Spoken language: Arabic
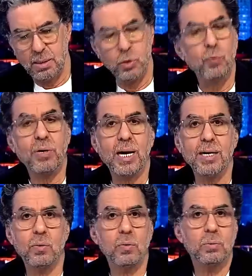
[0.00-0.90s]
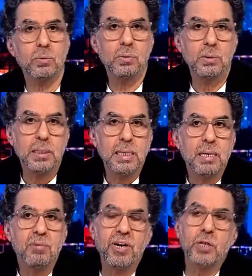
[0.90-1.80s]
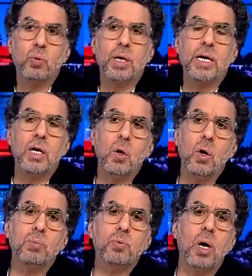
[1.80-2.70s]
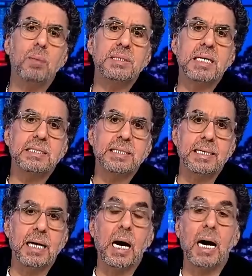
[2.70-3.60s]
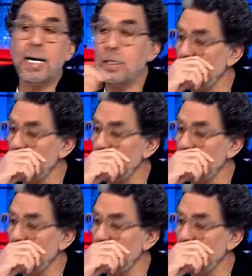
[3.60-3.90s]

يفرج عنه فيتوجه لهم تهم سياسيه اعيد